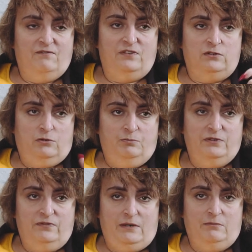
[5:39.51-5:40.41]

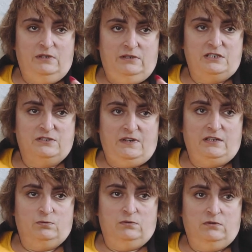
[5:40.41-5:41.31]
wydobywam na
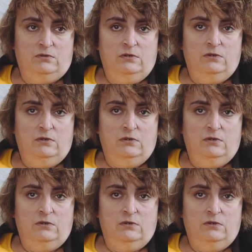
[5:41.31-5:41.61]
światło